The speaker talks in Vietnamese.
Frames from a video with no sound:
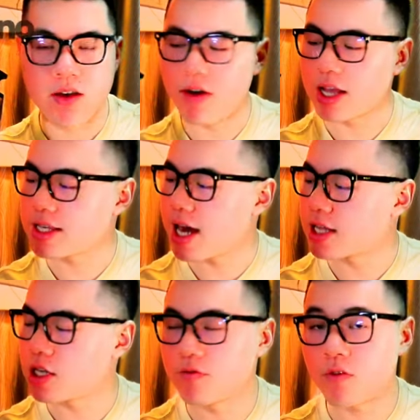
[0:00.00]
và chai
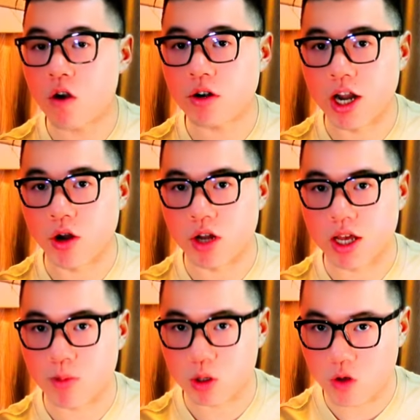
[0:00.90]
Tom Ford
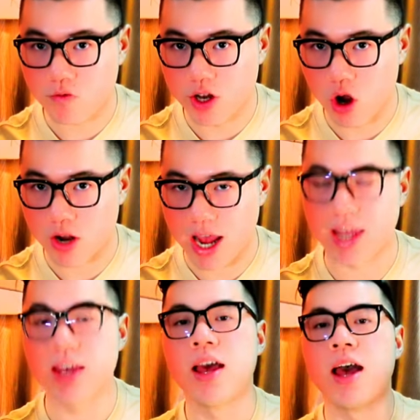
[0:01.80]
Neroli Portofino này